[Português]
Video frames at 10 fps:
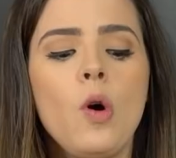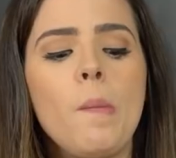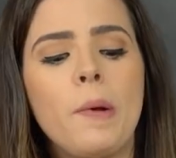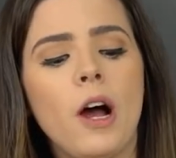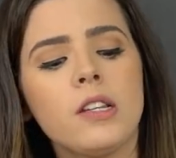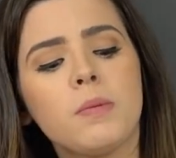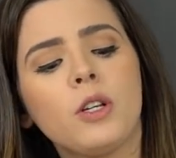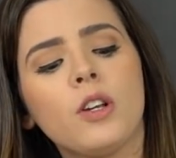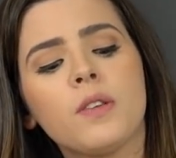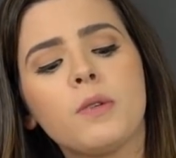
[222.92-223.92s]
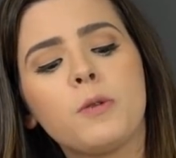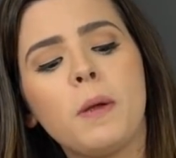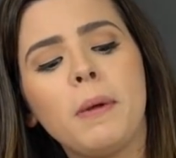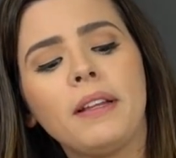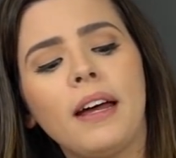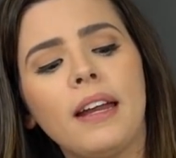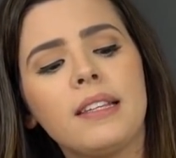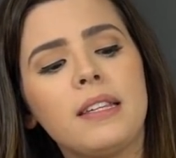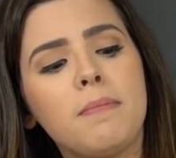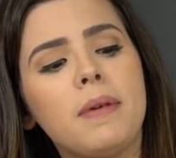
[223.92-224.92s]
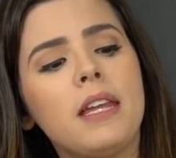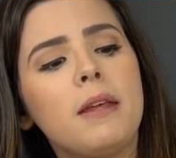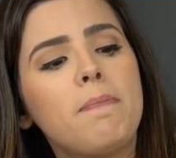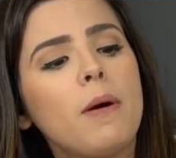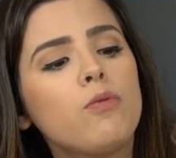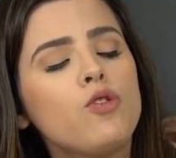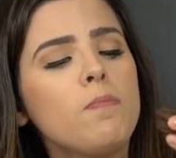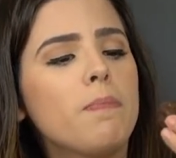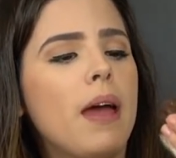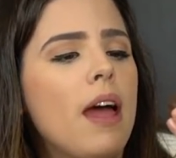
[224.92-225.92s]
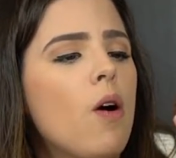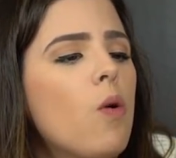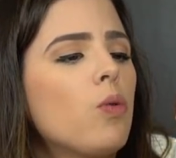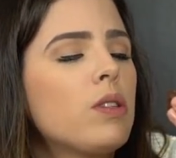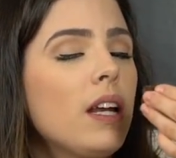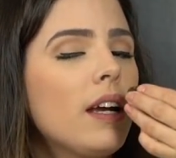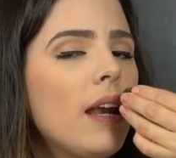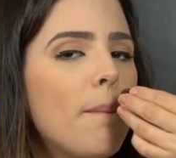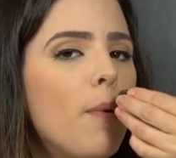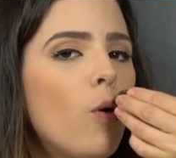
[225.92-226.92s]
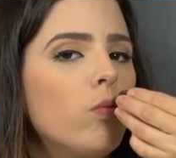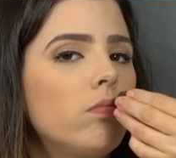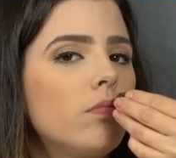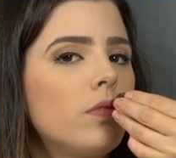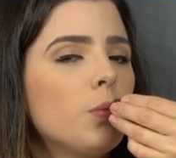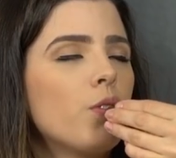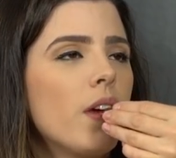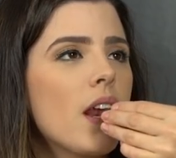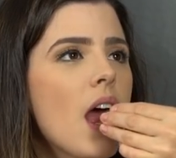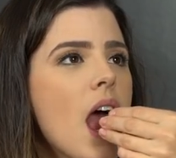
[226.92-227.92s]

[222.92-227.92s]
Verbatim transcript: O próximo que nós vamos experimentar é esse mini pão de mel. Será que ele é bom? Vamos ver.